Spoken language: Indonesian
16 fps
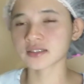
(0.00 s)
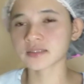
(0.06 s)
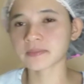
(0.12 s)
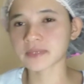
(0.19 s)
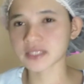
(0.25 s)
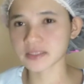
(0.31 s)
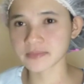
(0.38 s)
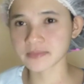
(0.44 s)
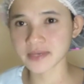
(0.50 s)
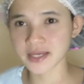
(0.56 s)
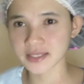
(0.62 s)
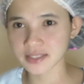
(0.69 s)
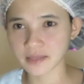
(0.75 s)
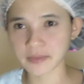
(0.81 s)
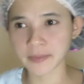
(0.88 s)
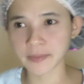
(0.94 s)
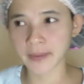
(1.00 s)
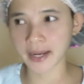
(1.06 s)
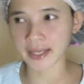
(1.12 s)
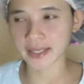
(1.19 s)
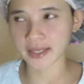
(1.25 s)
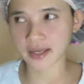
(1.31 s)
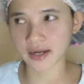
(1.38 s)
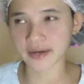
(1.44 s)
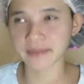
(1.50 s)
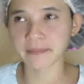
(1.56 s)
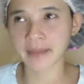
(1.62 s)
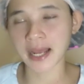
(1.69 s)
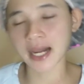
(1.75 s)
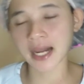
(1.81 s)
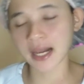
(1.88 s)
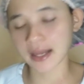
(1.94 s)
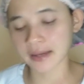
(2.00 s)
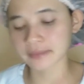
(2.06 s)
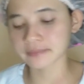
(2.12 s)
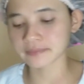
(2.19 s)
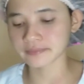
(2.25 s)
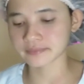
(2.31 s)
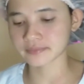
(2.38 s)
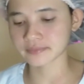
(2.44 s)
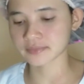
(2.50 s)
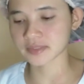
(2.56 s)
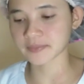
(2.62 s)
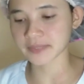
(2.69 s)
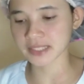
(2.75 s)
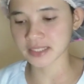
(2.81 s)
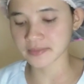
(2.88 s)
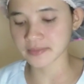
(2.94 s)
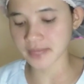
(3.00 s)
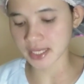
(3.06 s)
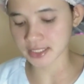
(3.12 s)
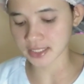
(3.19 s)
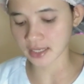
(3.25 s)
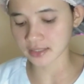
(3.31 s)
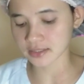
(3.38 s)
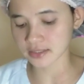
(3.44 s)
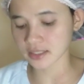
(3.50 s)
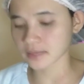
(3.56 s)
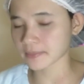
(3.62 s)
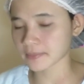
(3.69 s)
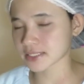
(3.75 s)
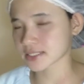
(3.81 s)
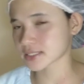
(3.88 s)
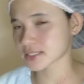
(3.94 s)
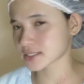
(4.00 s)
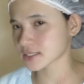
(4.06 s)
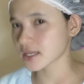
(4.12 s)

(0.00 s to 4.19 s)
seperti biasa memakai kering malam seperti biasa selepas